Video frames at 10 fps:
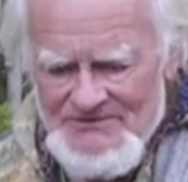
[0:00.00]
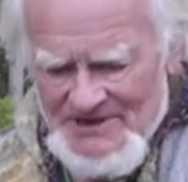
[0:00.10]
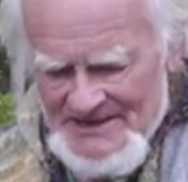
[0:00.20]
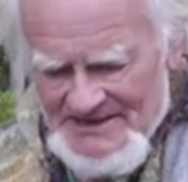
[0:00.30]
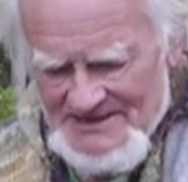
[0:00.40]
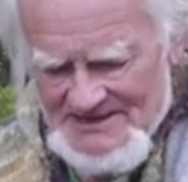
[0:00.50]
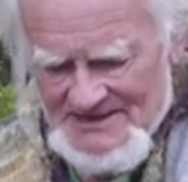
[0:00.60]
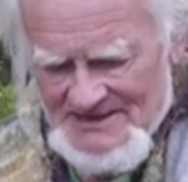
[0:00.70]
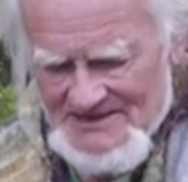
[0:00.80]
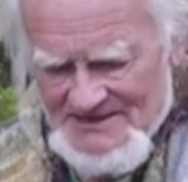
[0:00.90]
Vor einiger
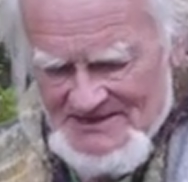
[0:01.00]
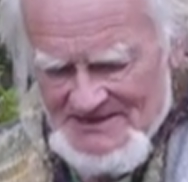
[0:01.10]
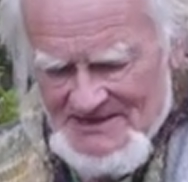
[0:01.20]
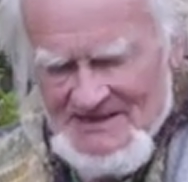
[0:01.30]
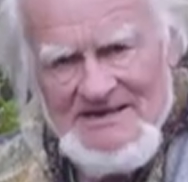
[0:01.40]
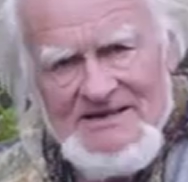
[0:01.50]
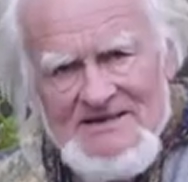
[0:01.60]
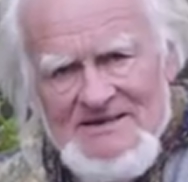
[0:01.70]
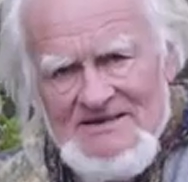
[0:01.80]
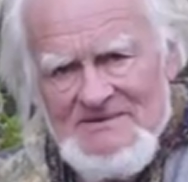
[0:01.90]
Zeit hatte ich
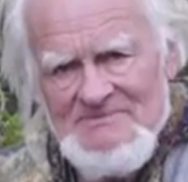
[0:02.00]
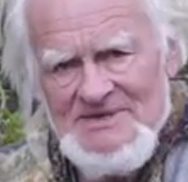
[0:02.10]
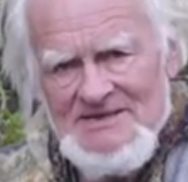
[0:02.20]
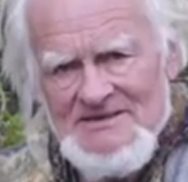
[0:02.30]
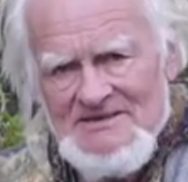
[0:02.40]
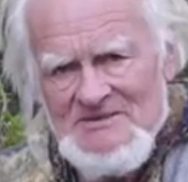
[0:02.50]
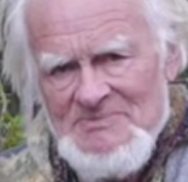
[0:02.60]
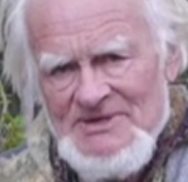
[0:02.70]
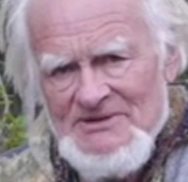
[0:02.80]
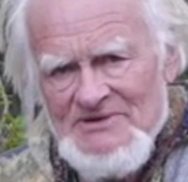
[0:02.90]
Gelegenheit, mir die
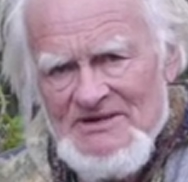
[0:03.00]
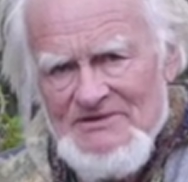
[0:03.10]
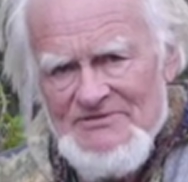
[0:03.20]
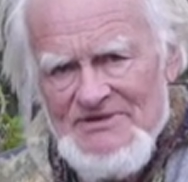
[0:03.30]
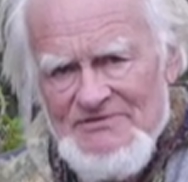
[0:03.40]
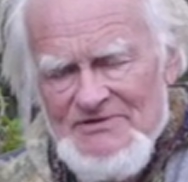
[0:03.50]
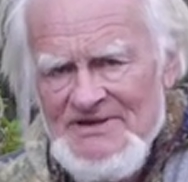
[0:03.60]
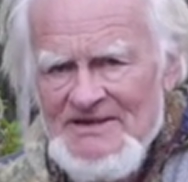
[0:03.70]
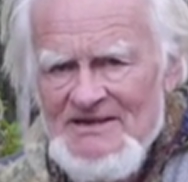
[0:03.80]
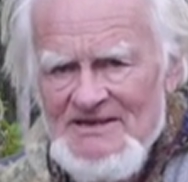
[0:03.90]
Biografie
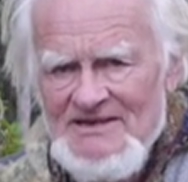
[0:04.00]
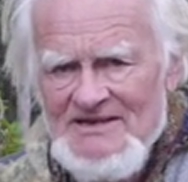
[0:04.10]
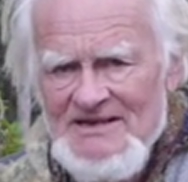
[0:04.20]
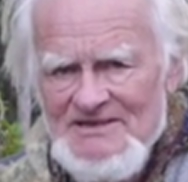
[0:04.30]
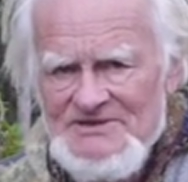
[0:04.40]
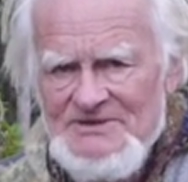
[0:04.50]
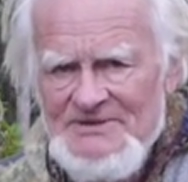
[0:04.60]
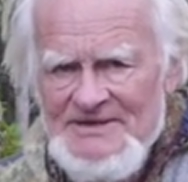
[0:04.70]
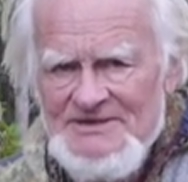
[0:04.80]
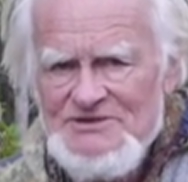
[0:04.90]
von Rachel
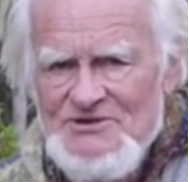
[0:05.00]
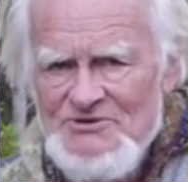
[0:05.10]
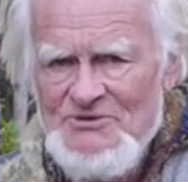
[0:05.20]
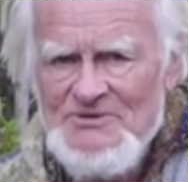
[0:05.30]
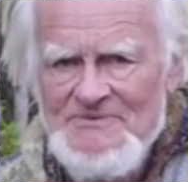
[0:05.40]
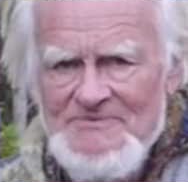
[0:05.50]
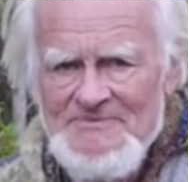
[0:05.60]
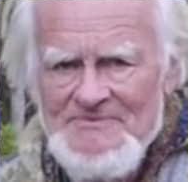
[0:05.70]
Carson anzugucken.